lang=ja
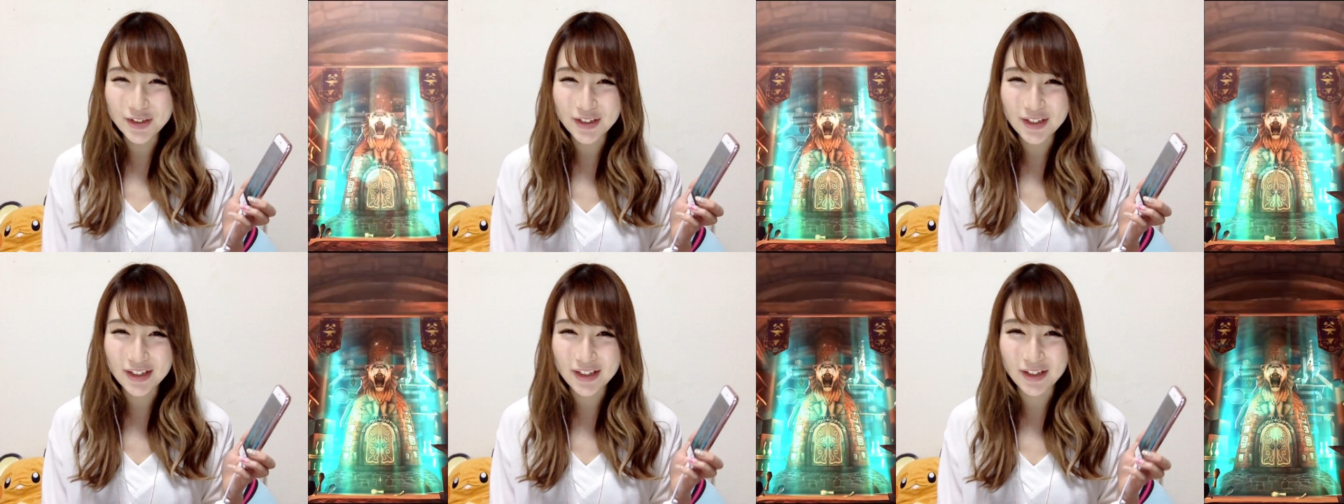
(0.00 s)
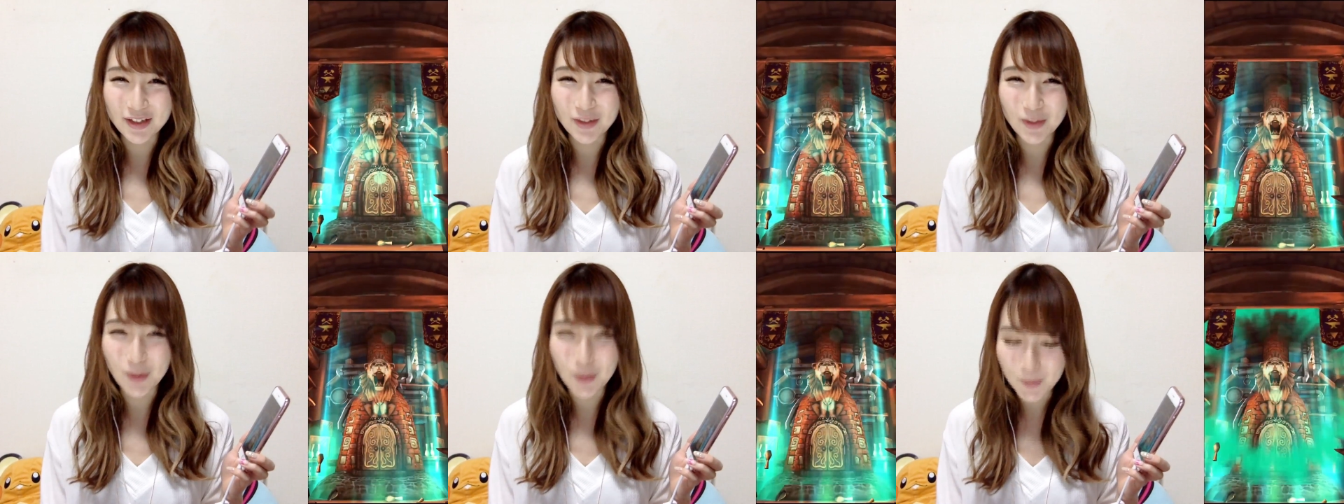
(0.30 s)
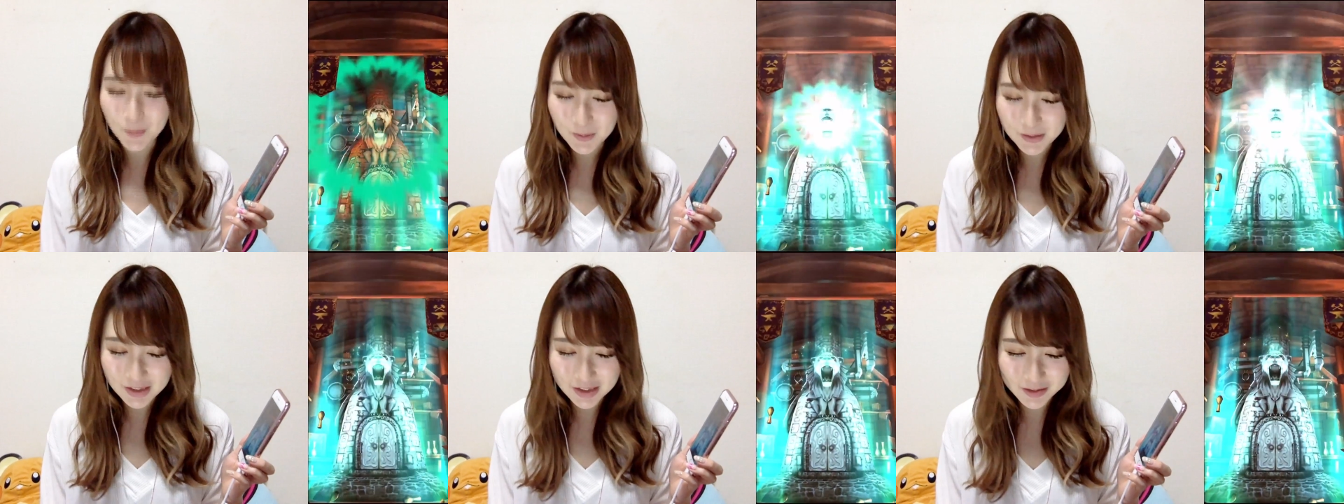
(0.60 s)
いんですけど
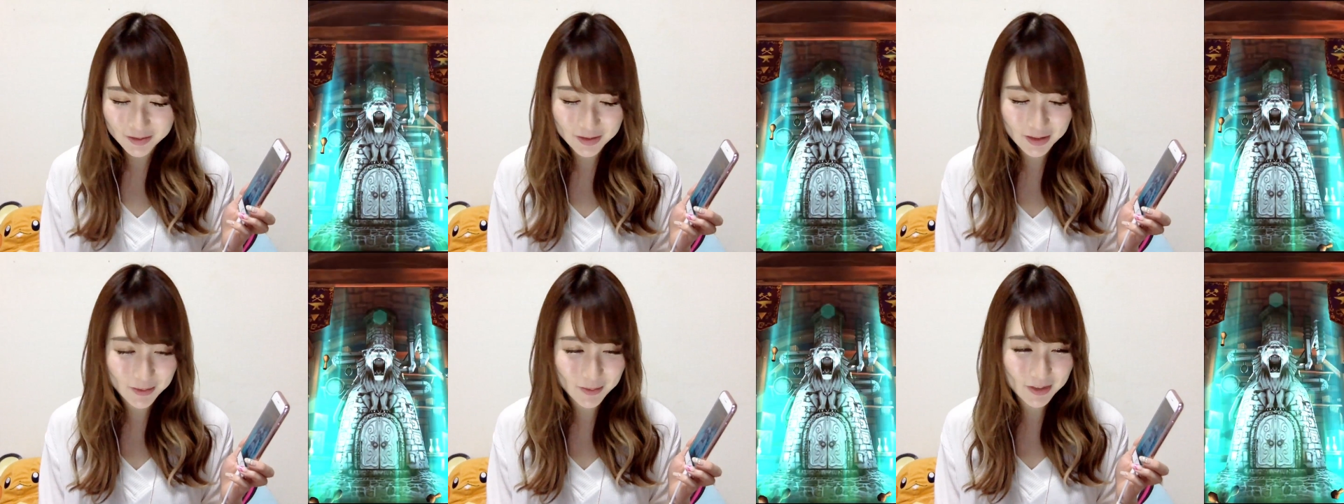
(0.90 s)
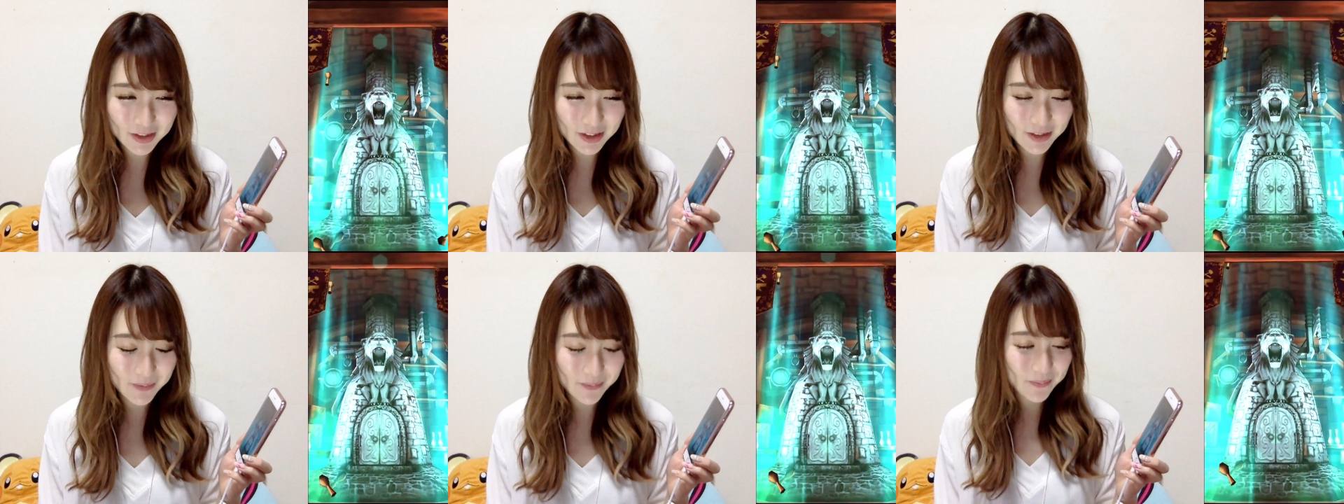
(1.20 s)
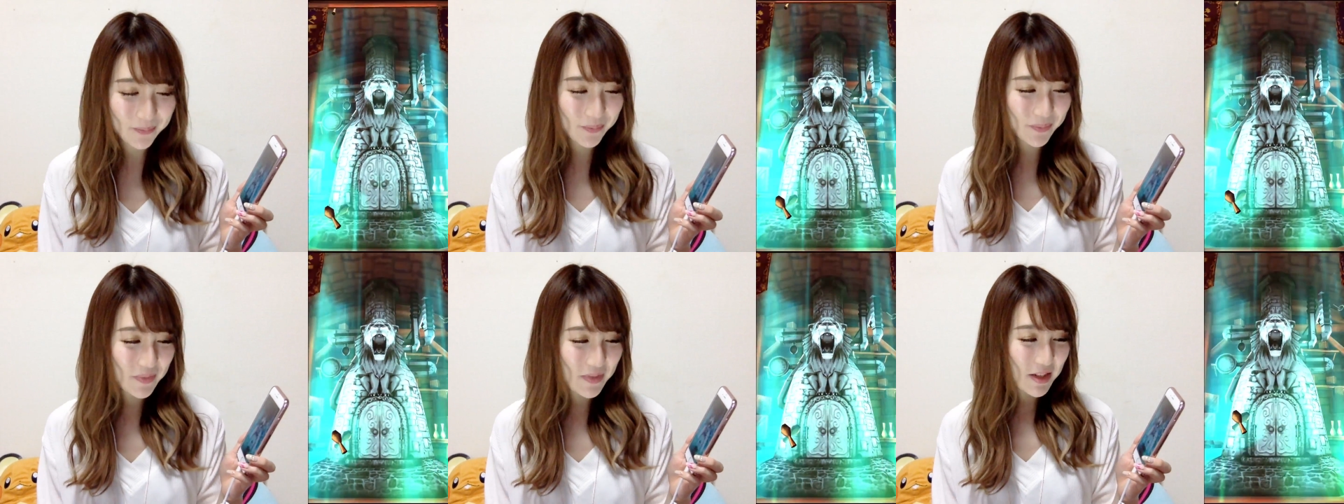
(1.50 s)
も、申し訳ございません。
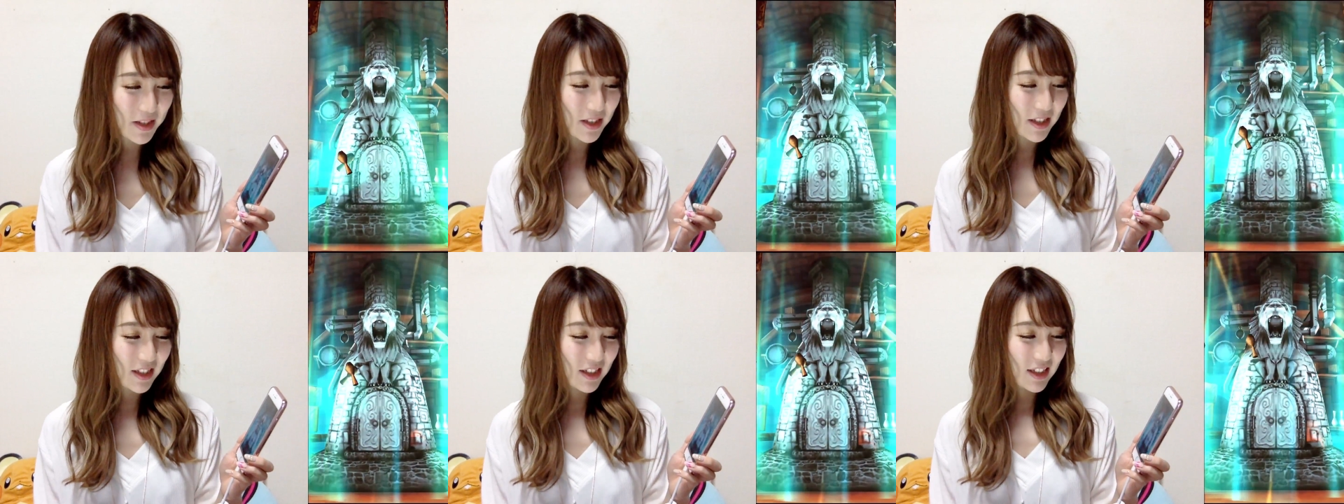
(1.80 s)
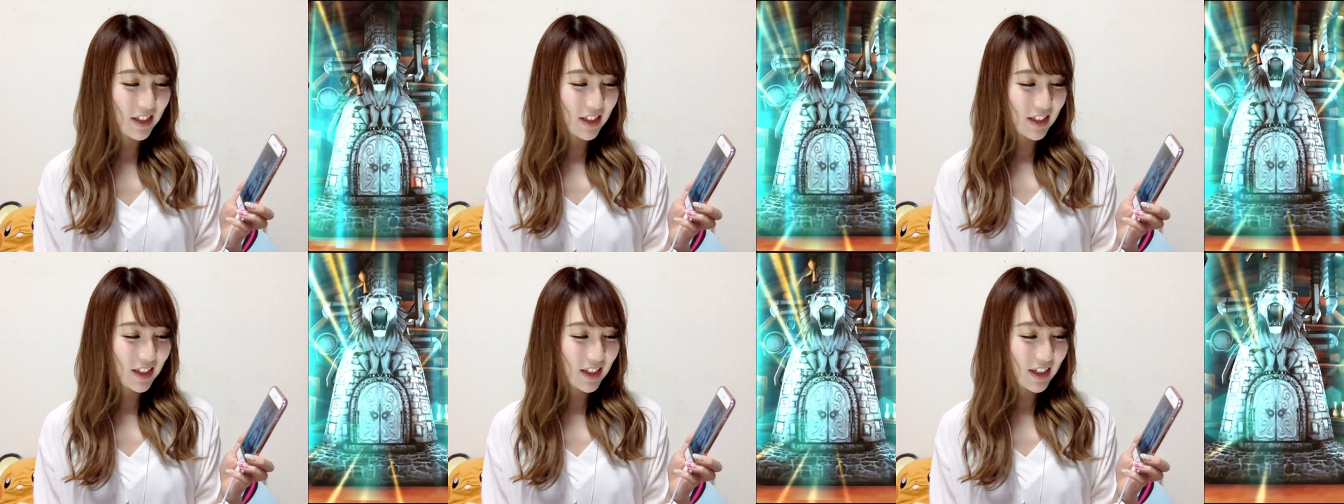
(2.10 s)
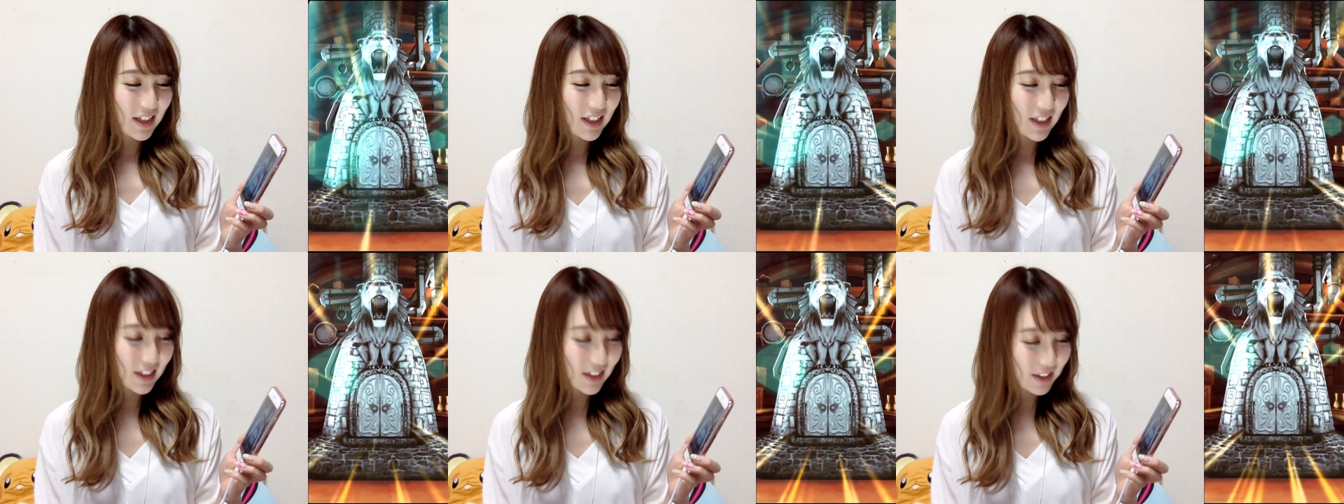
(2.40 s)

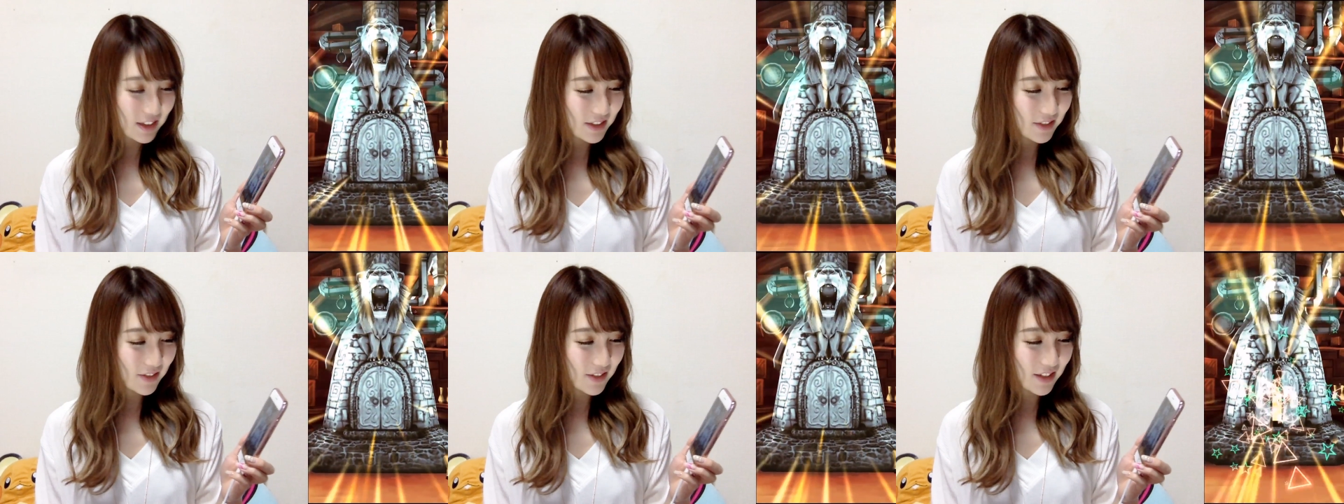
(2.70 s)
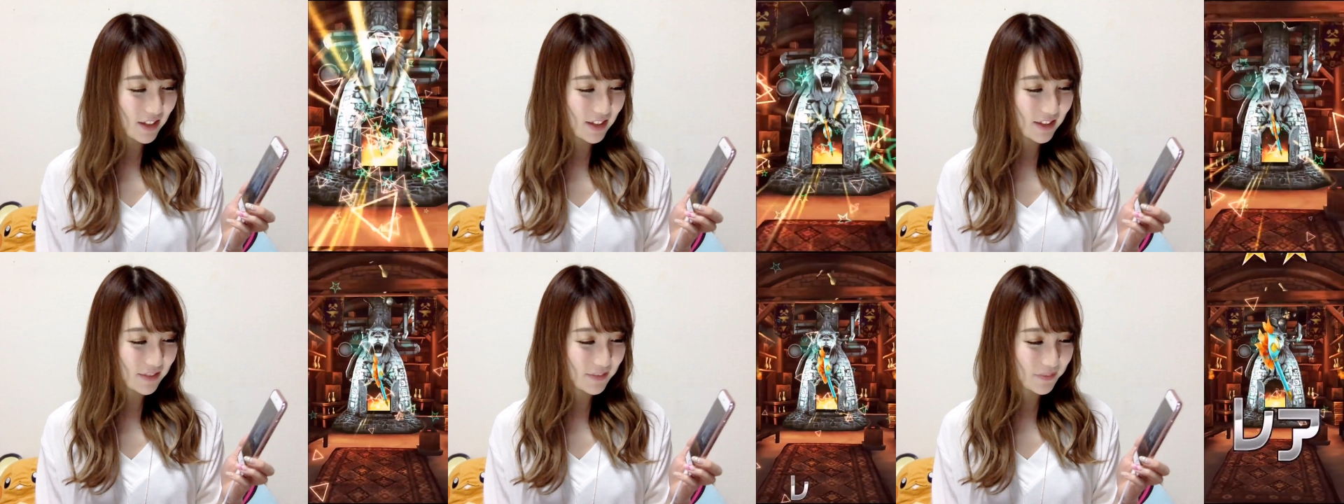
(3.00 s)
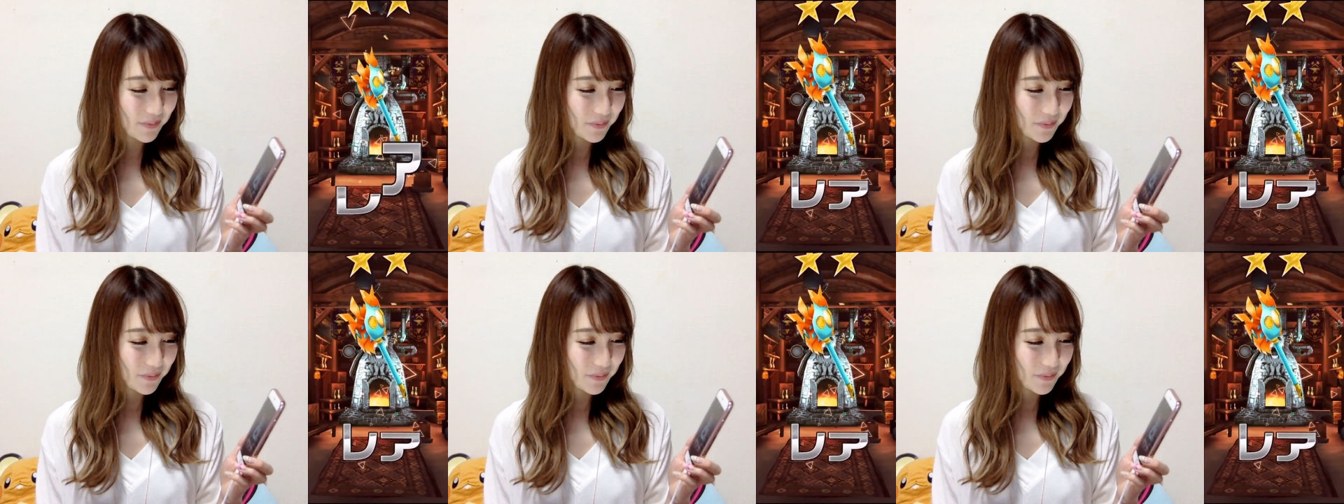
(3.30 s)
はい、では、